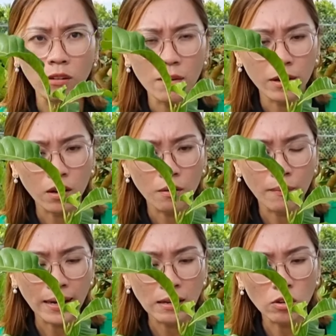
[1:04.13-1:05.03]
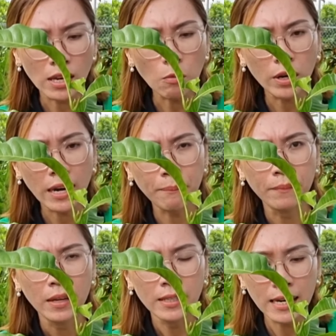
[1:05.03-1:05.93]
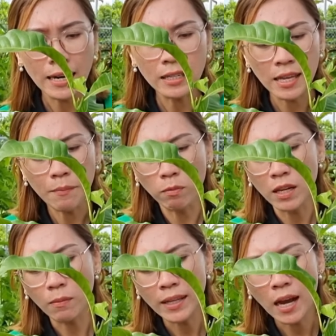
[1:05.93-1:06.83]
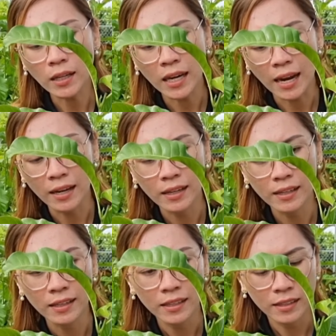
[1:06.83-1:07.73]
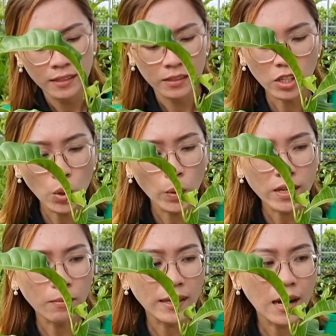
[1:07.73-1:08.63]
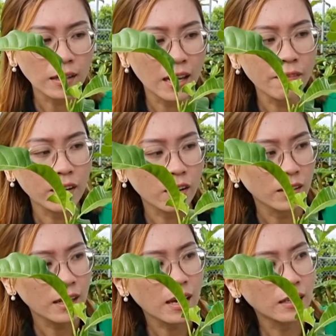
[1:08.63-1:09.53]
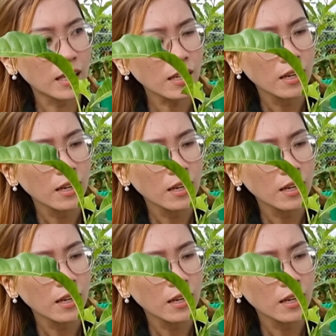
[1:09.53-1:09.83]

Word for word: nha bà con. Bạn này cho trái quanh năm, trái nó sẽ mọc trong cái thân này nè, nó đu ở trong cái thân này đó bà con, cái thân chính.